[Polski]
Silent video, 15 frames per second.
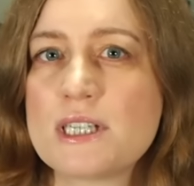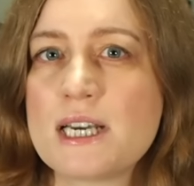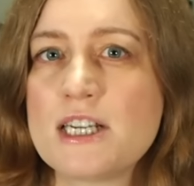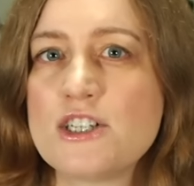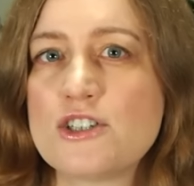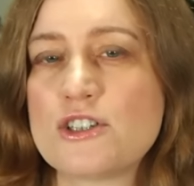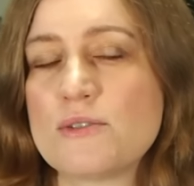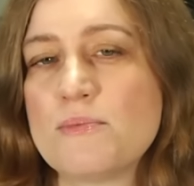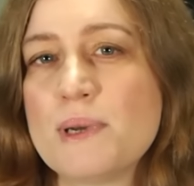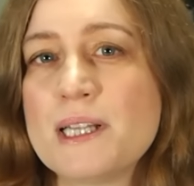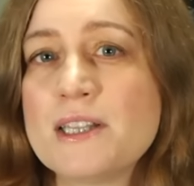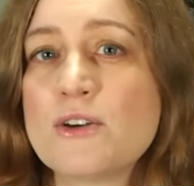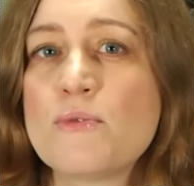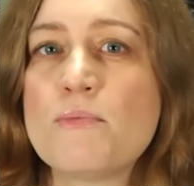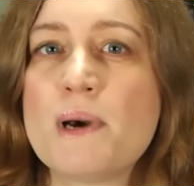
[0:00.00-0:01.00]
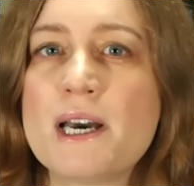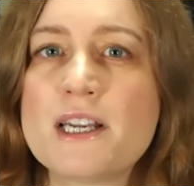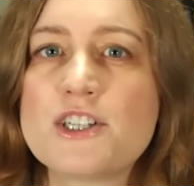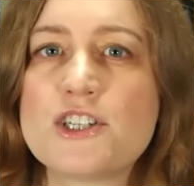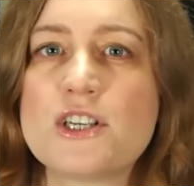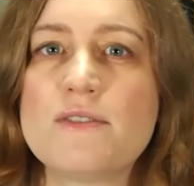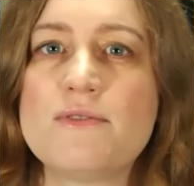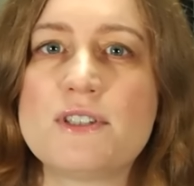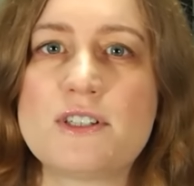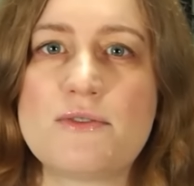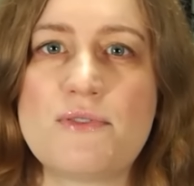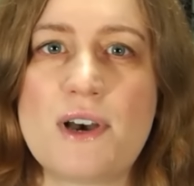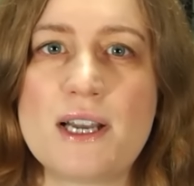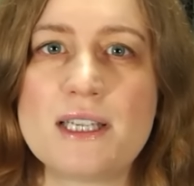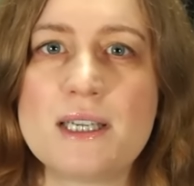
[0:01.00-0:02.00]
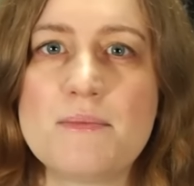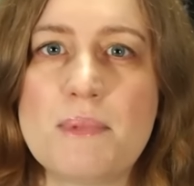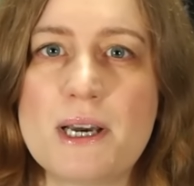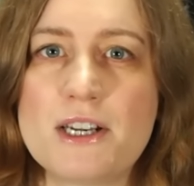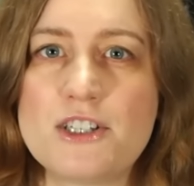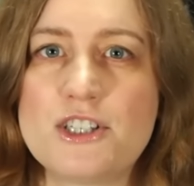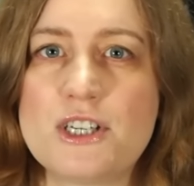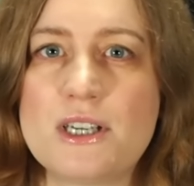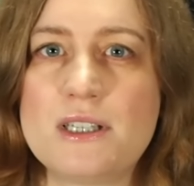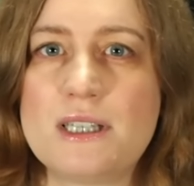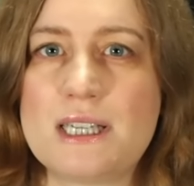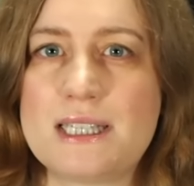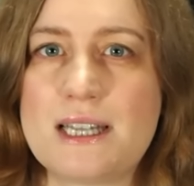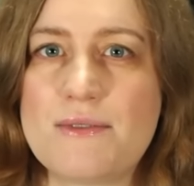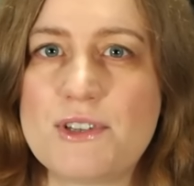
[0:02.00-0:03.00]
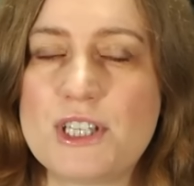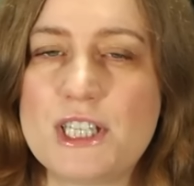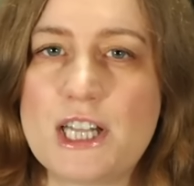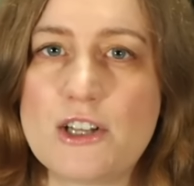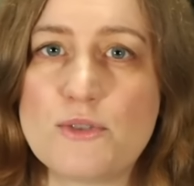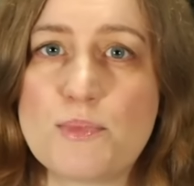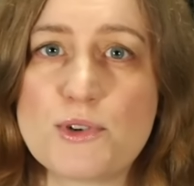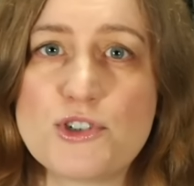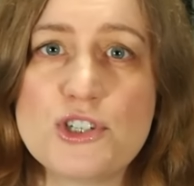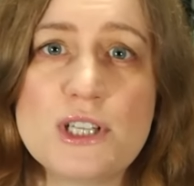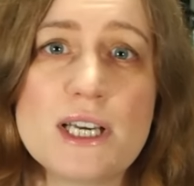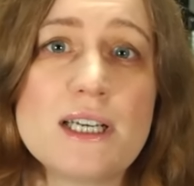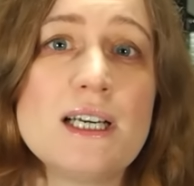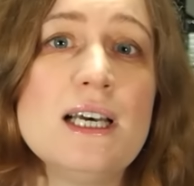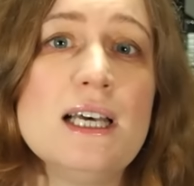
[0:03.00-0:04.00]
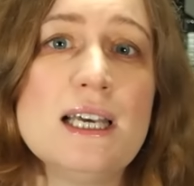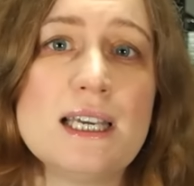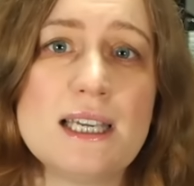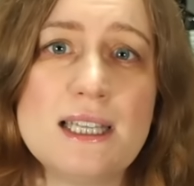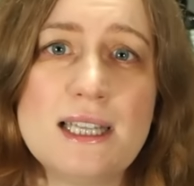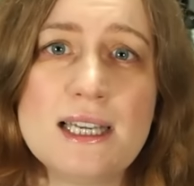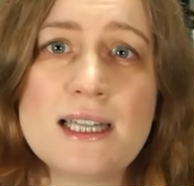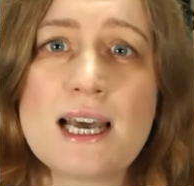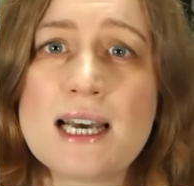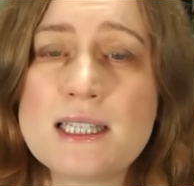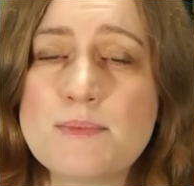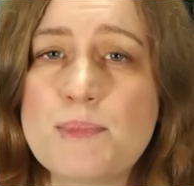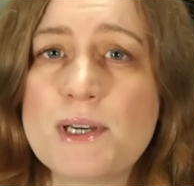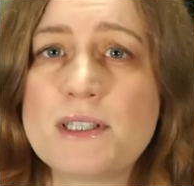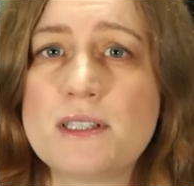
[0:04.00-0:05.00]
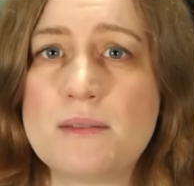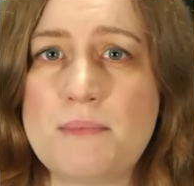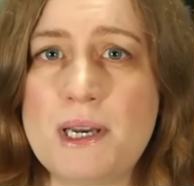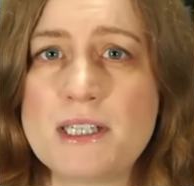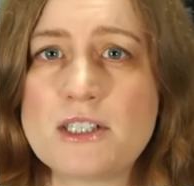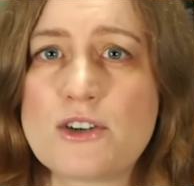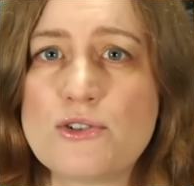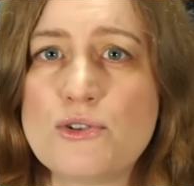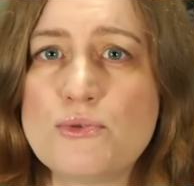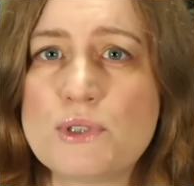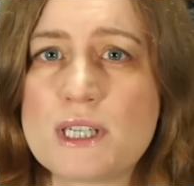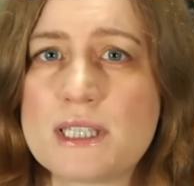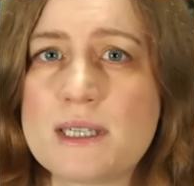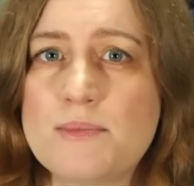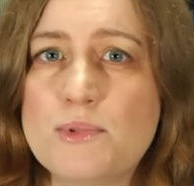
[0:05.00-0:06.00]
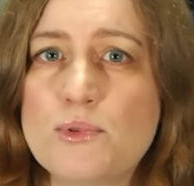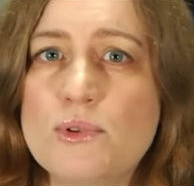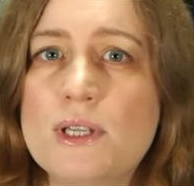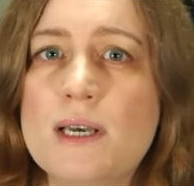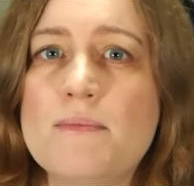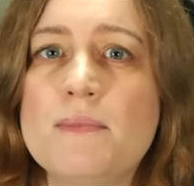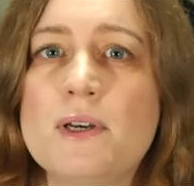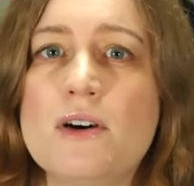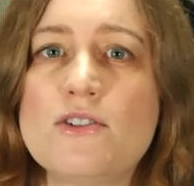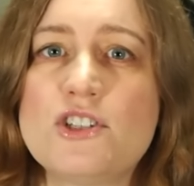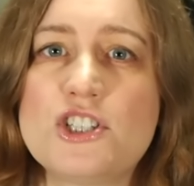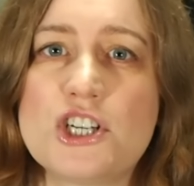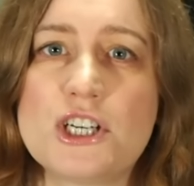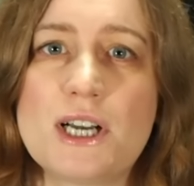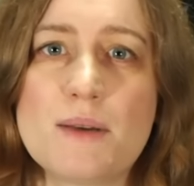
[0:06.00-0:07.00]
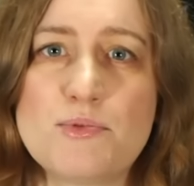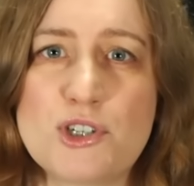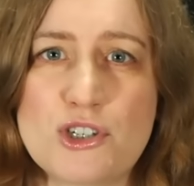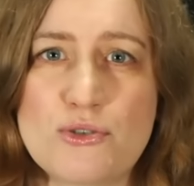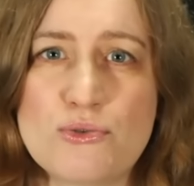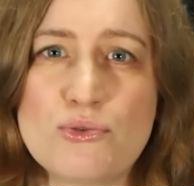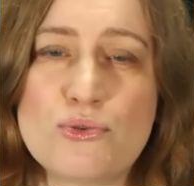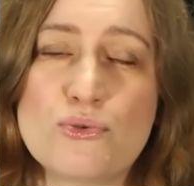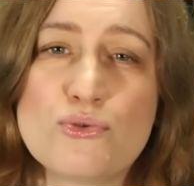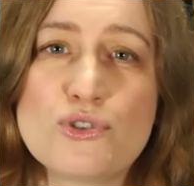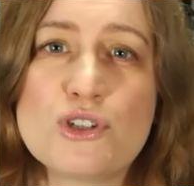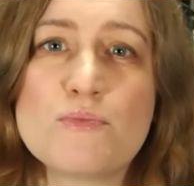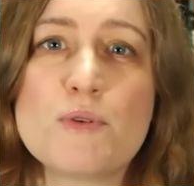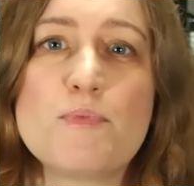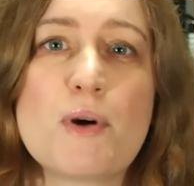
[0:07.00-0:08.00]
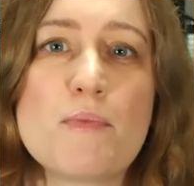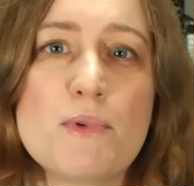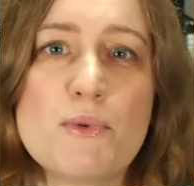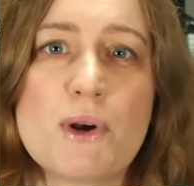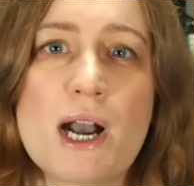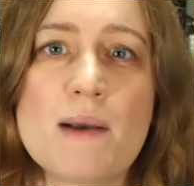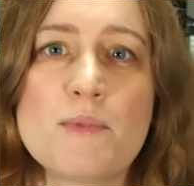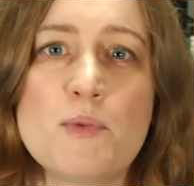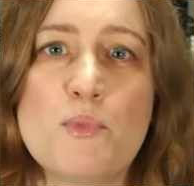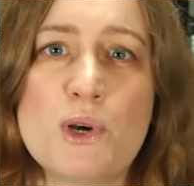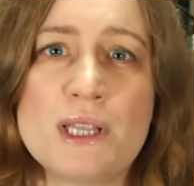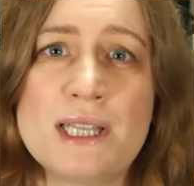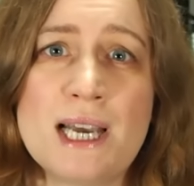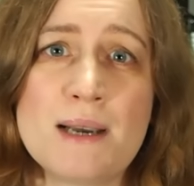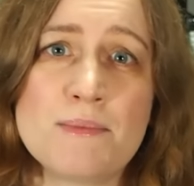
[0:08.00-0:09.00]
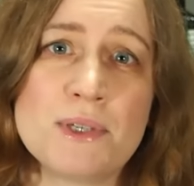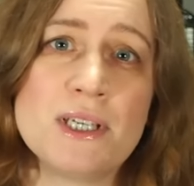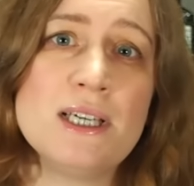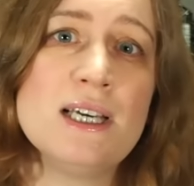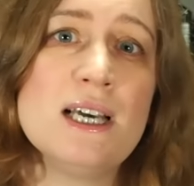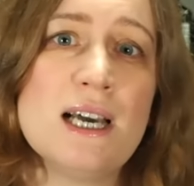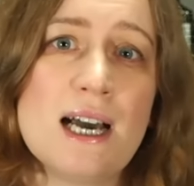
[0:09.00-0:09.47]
zaś będą bardziej wycofani, bardziej nastawieni na odpoczynek i ten aspekt Mars koniunkcja z Neptunem ostrzega przed różnymi pomyłkami, błędami,